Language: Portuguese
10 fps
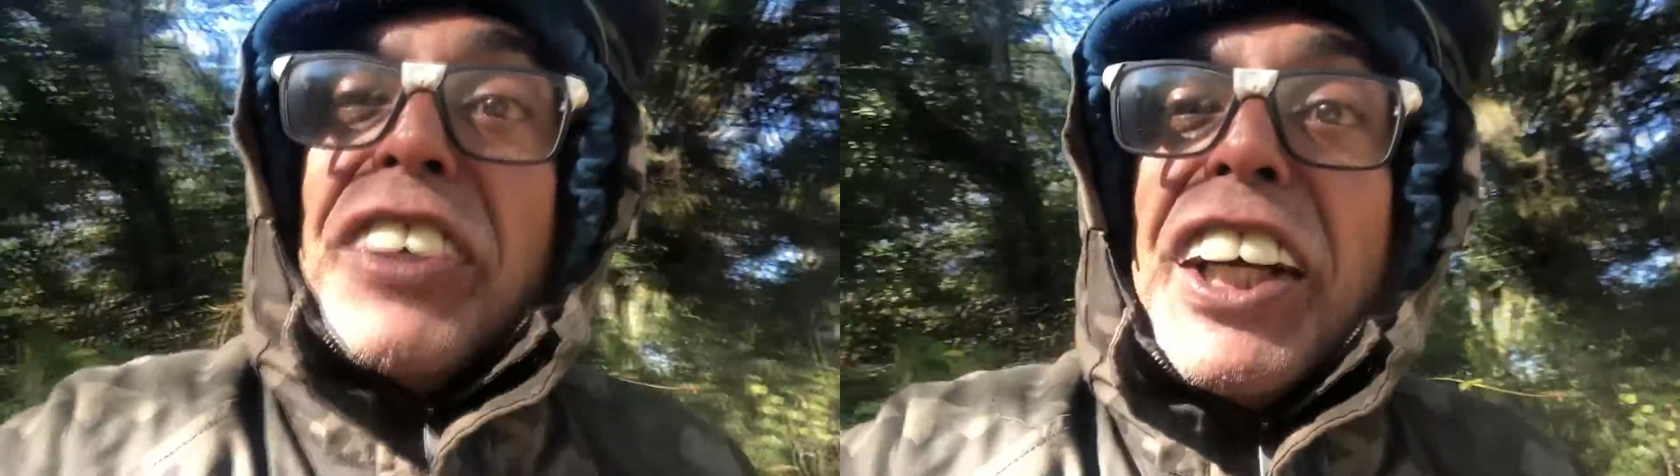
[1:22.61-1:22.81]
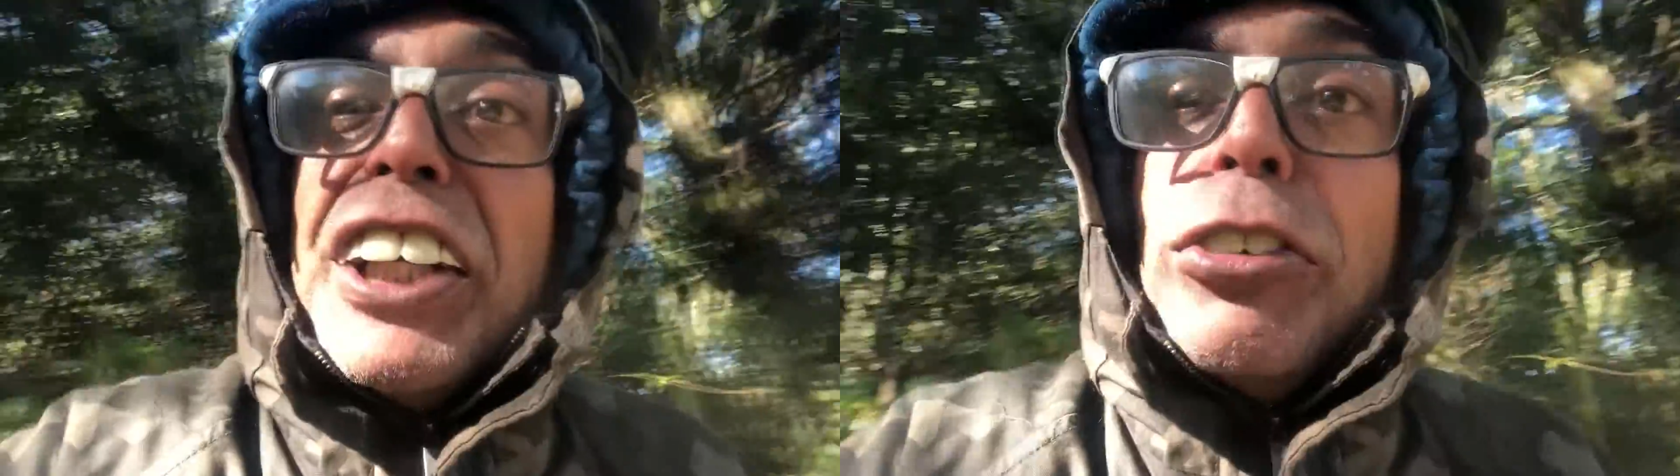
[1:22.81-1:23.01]

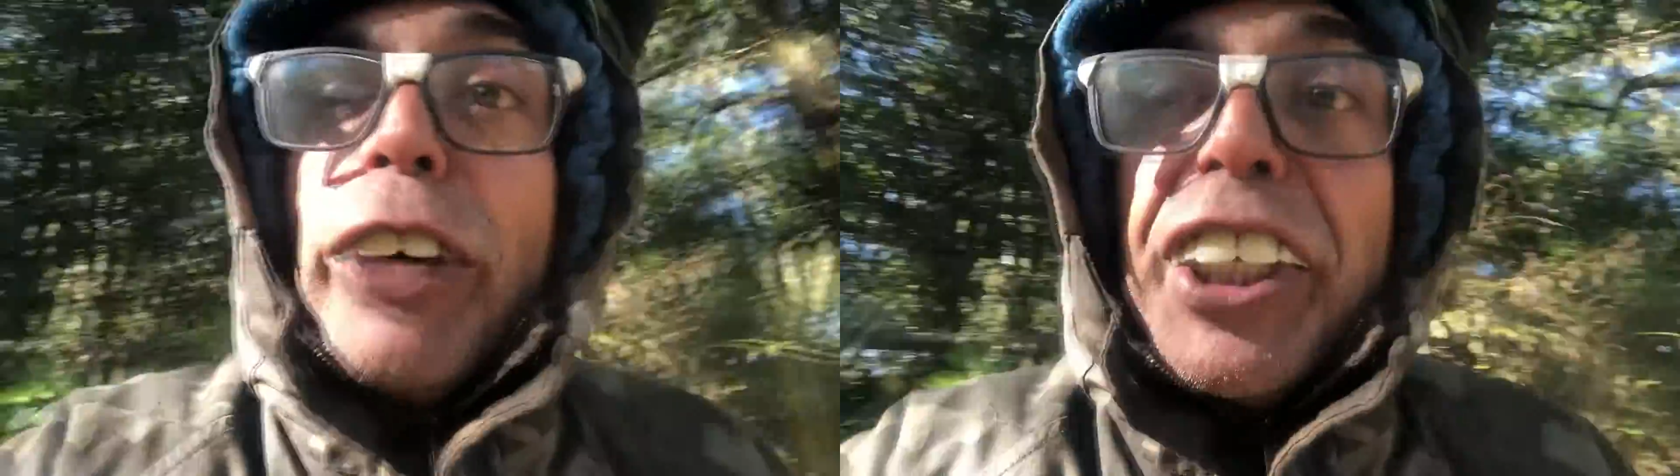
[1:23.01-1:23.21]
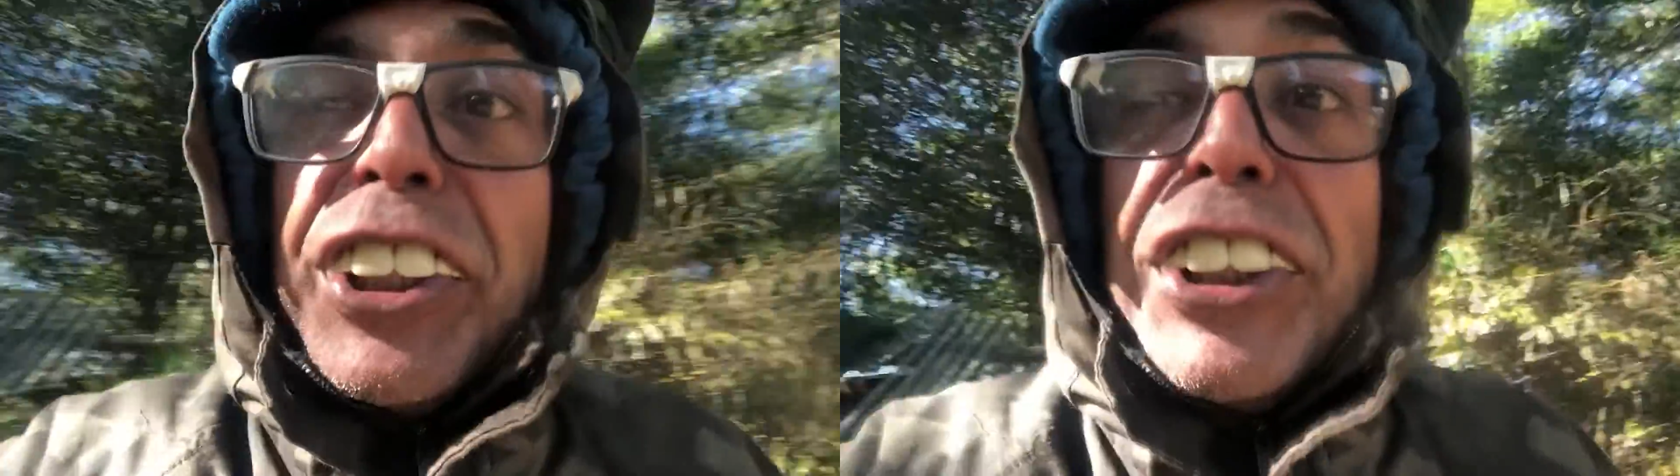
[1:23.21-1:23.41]
ficarem
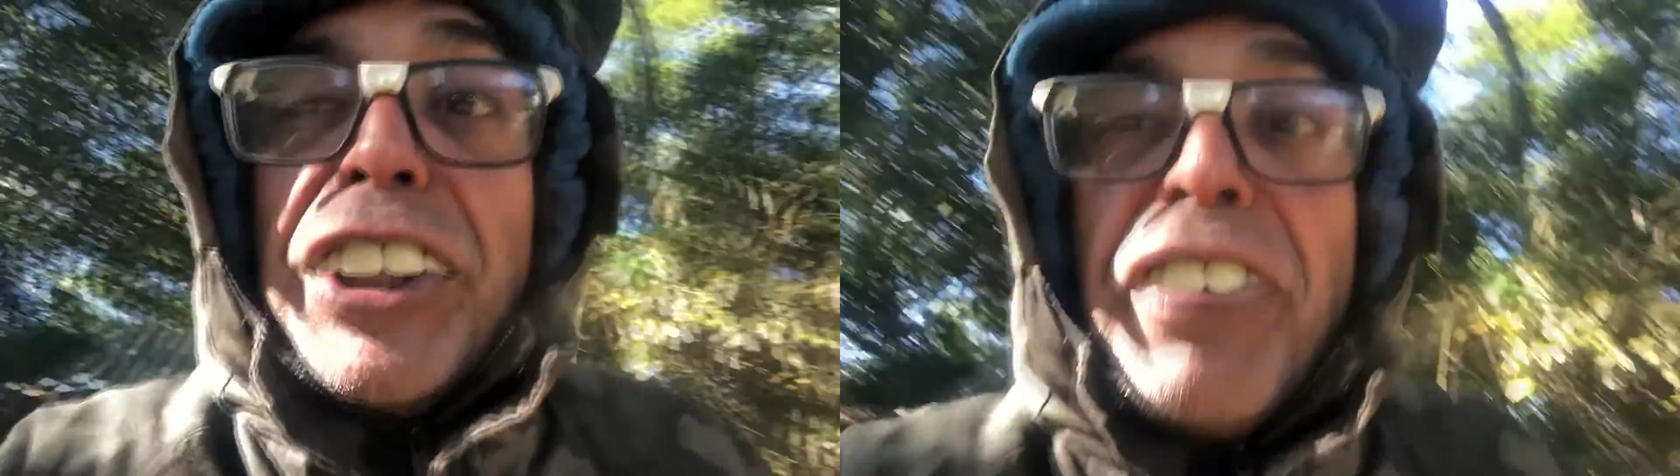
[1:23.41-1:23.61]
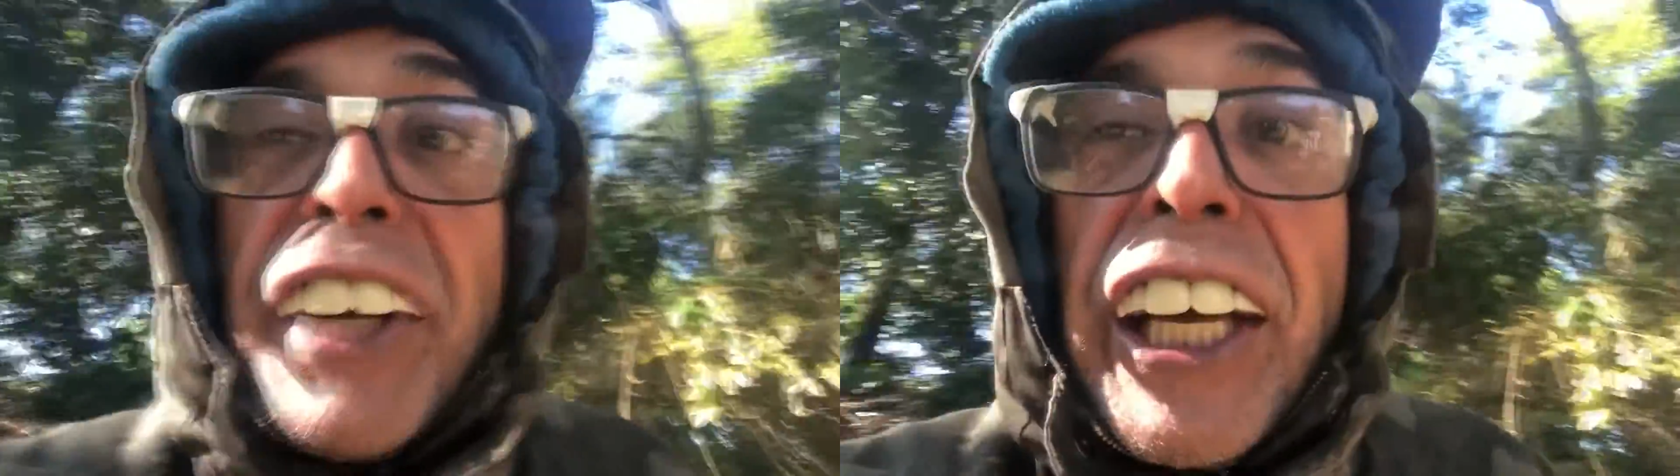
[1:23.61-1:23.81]

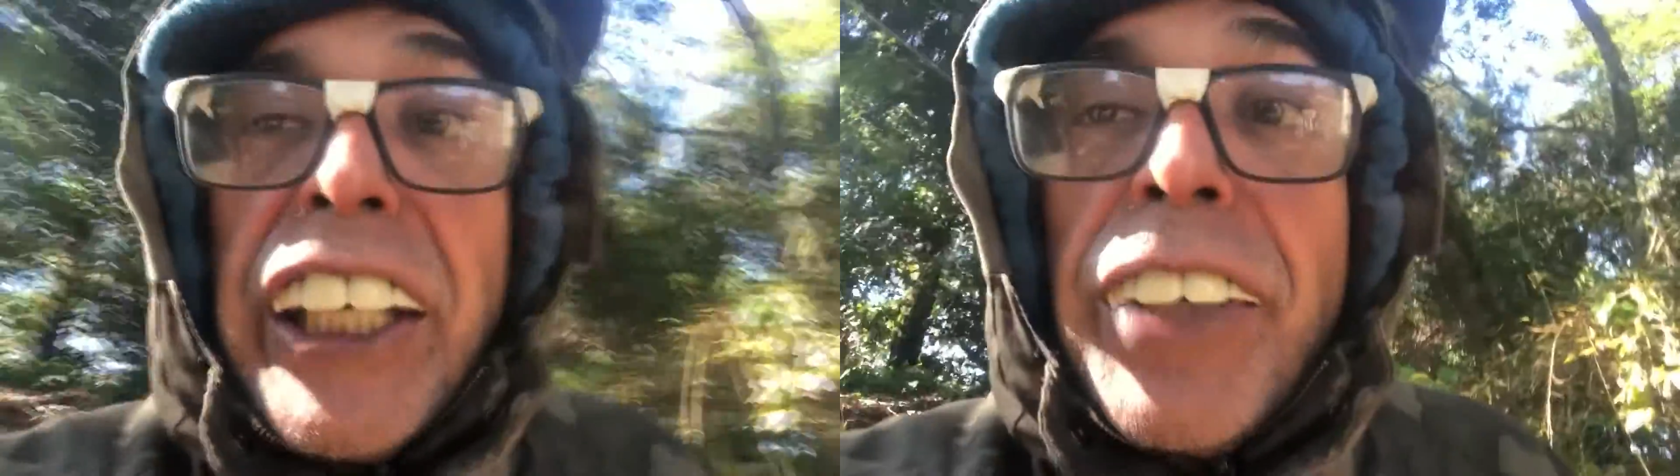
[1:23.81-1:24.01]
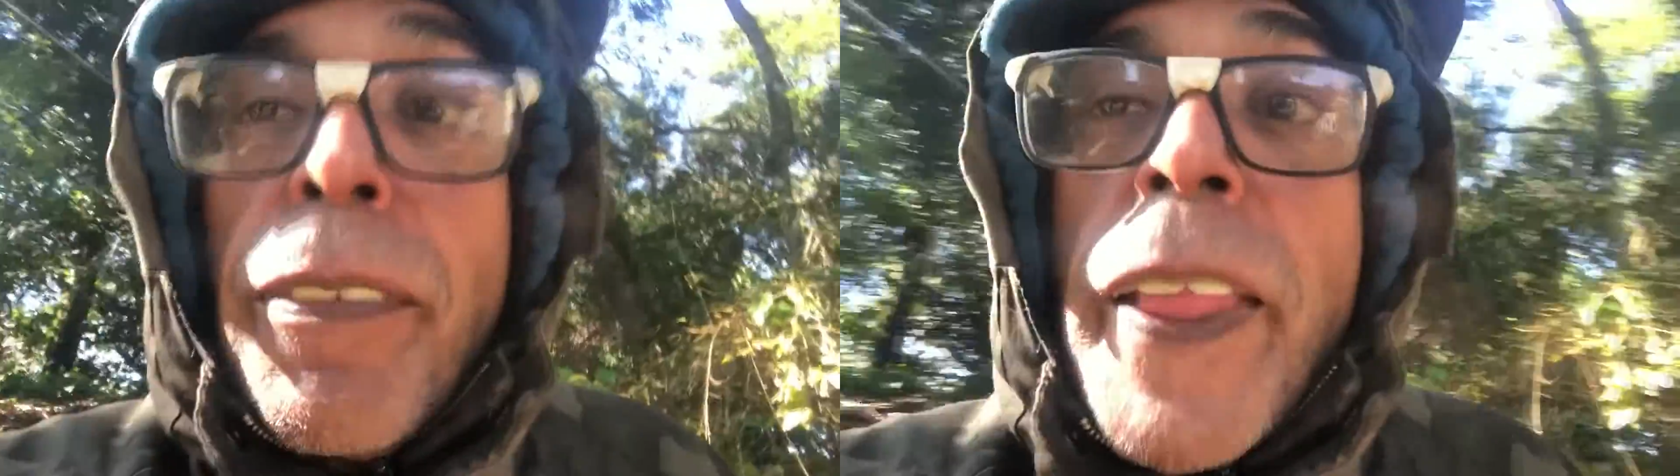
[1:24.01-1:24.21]
doentes e
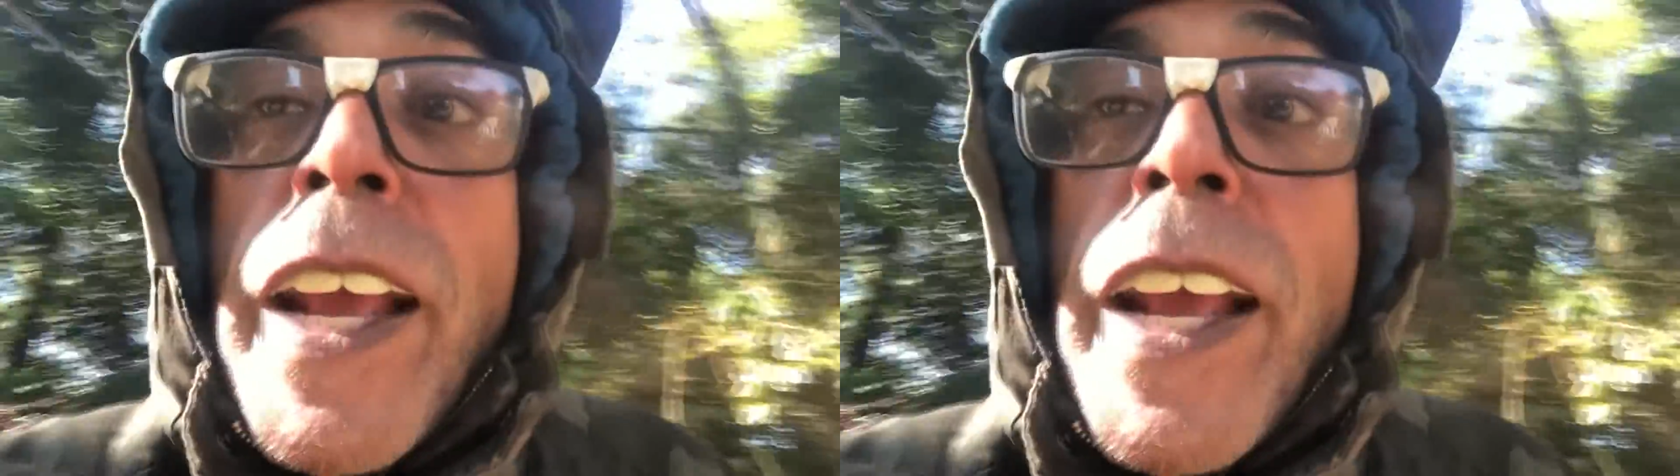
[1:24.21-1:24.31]
ficarem